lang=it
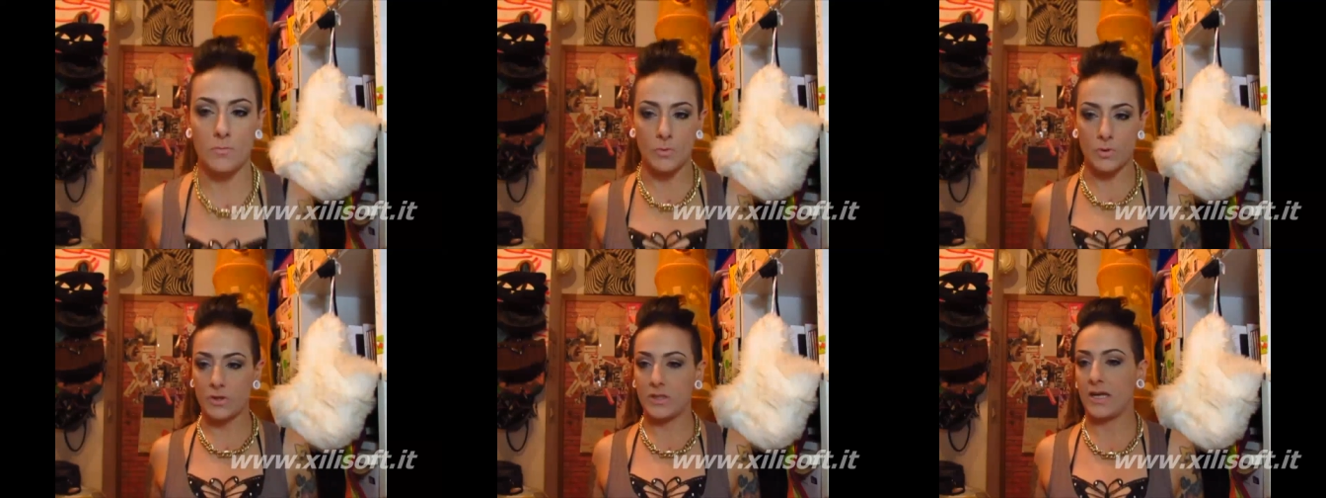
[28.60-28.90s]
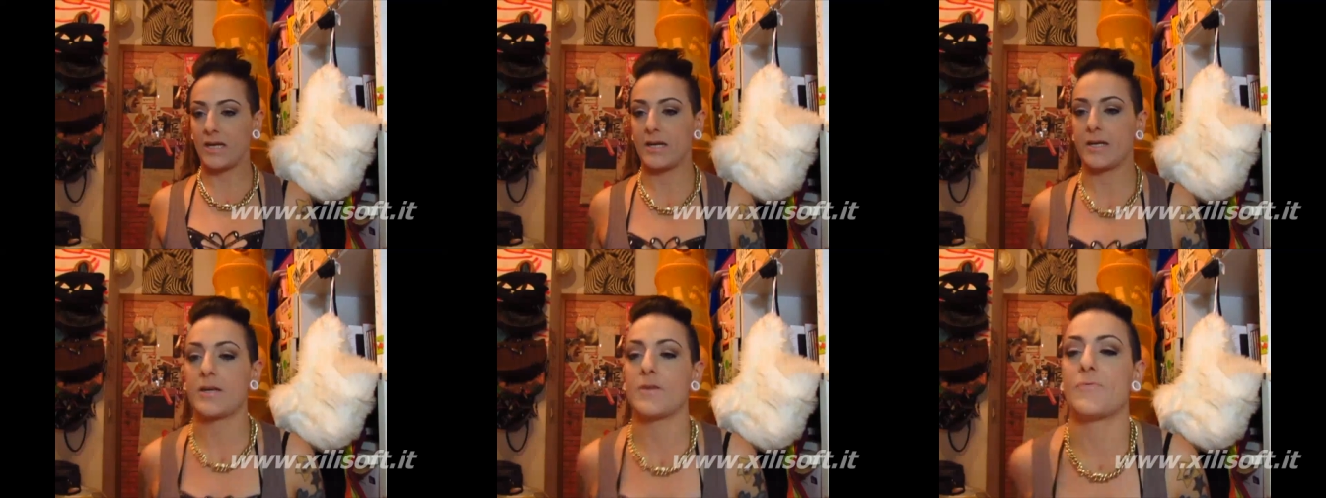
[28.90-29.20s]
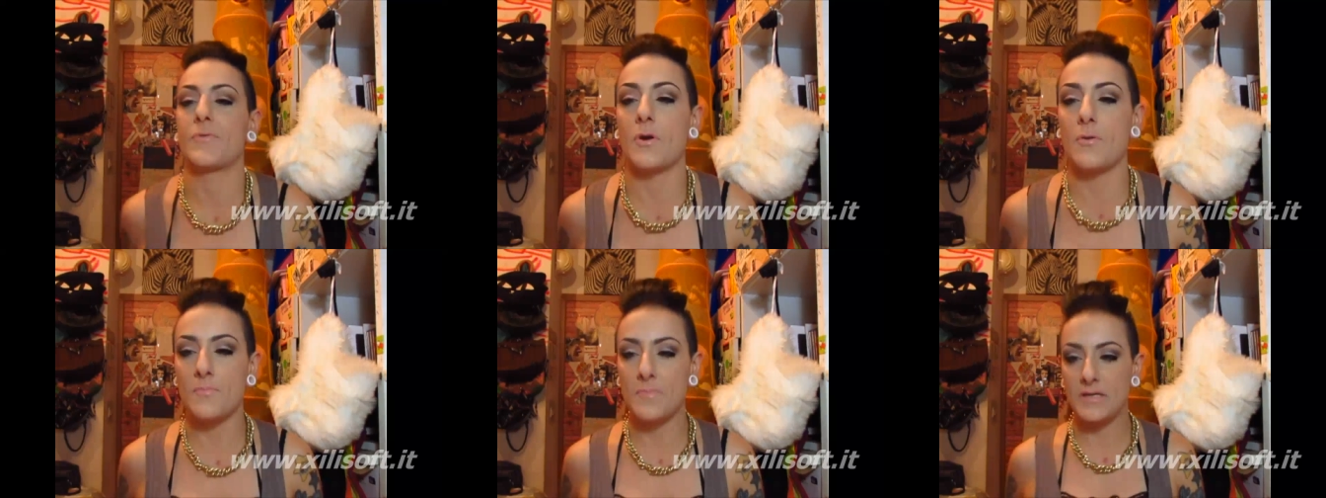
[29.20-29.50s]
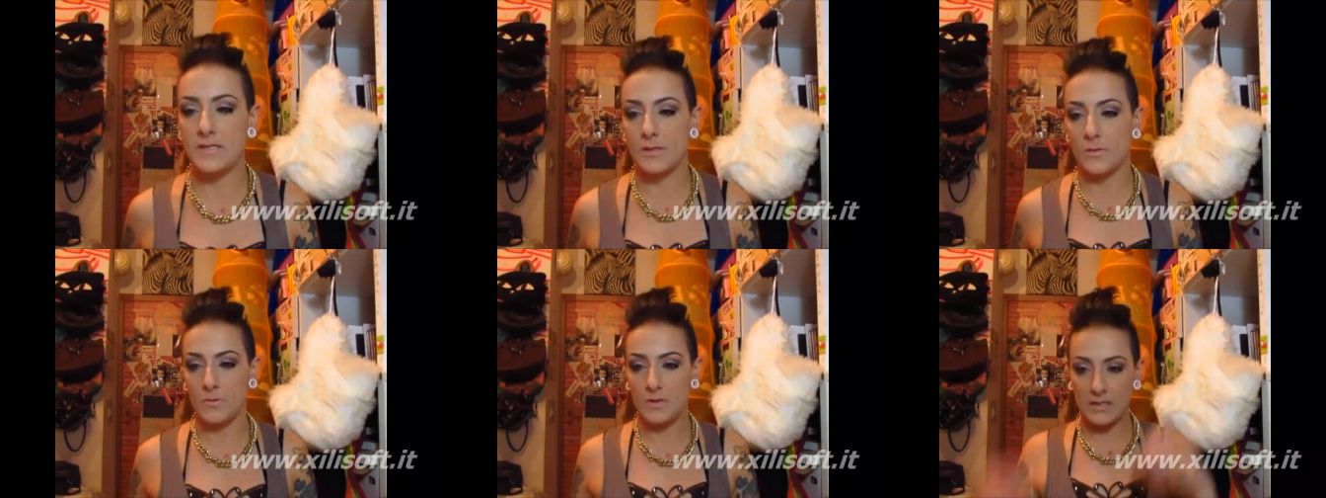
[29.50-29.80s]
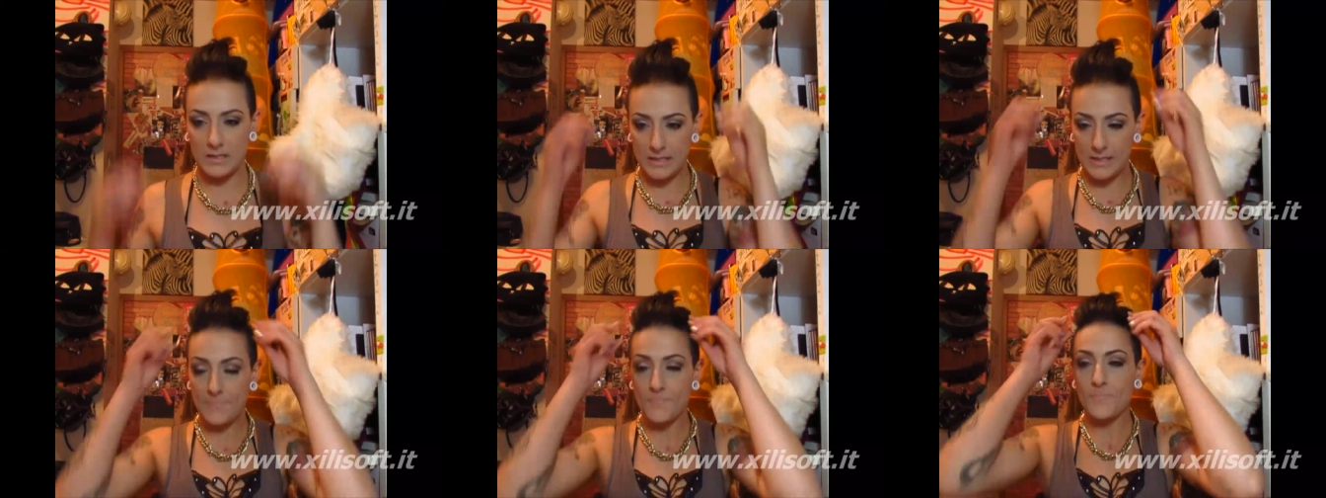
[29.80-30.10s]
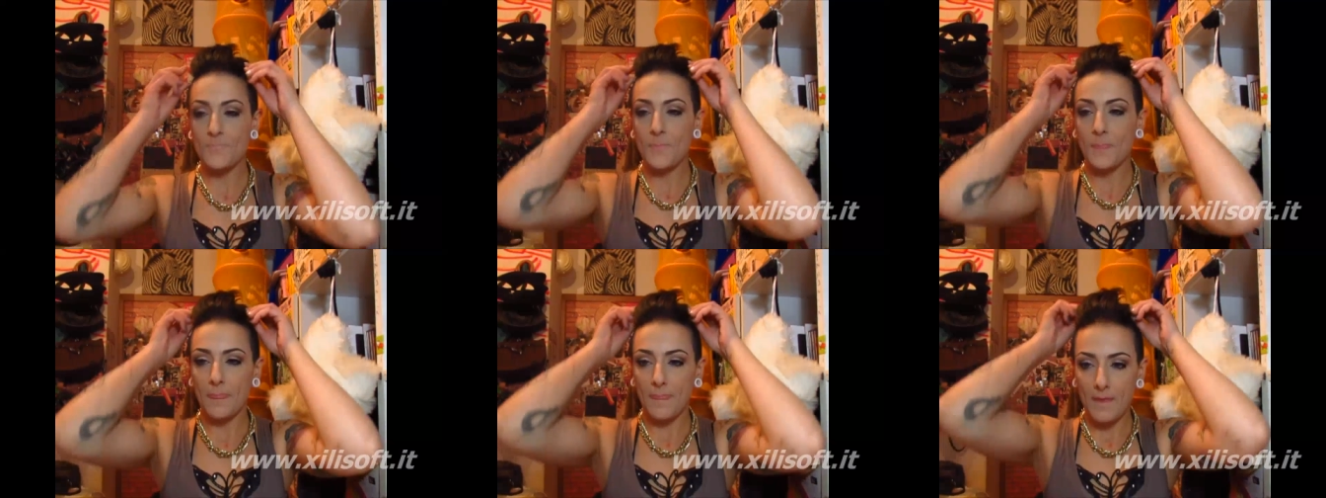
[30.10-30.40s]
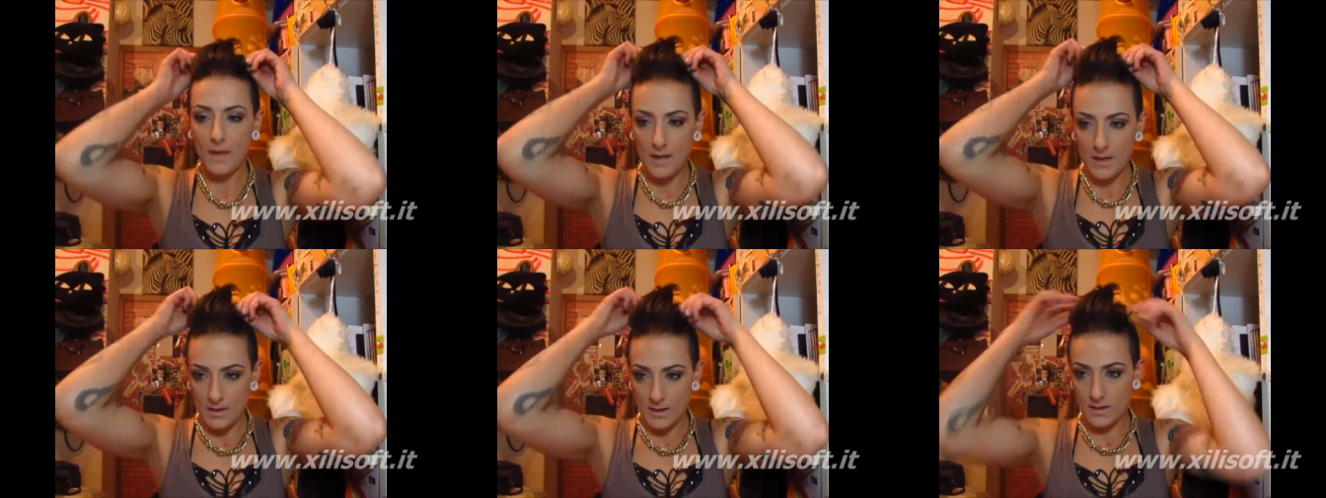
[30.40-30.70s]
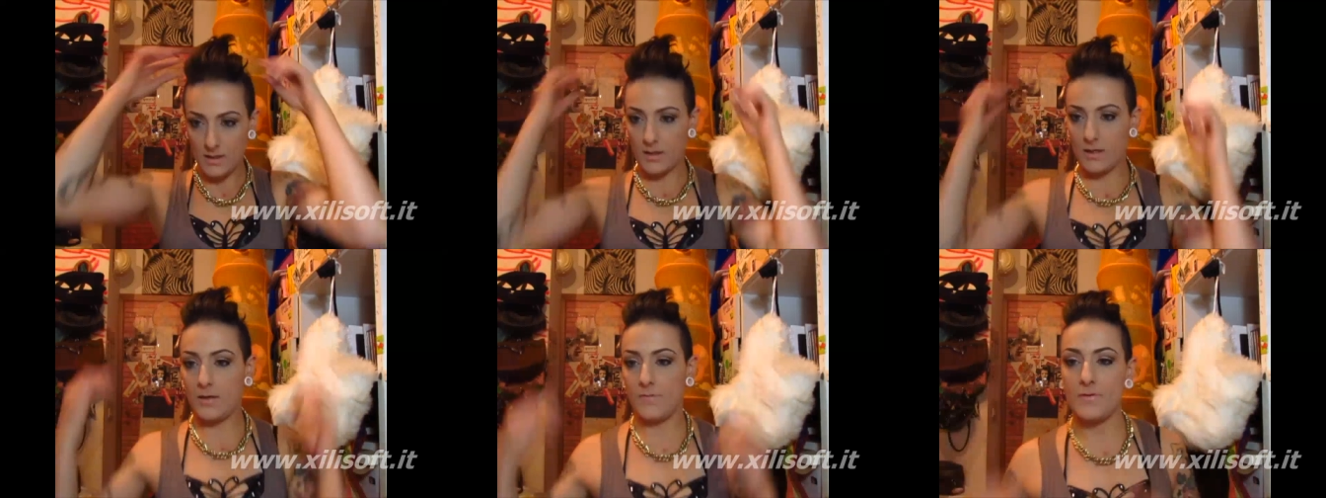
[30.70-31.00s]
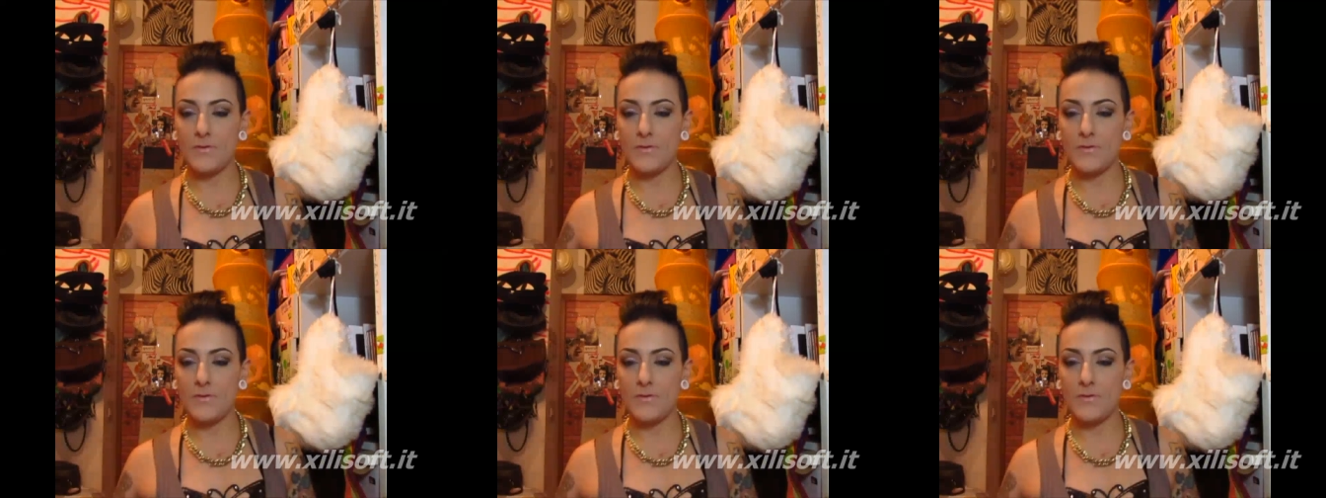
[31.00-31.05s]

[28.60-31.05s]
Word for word: montare anche fra un mese quindi eh,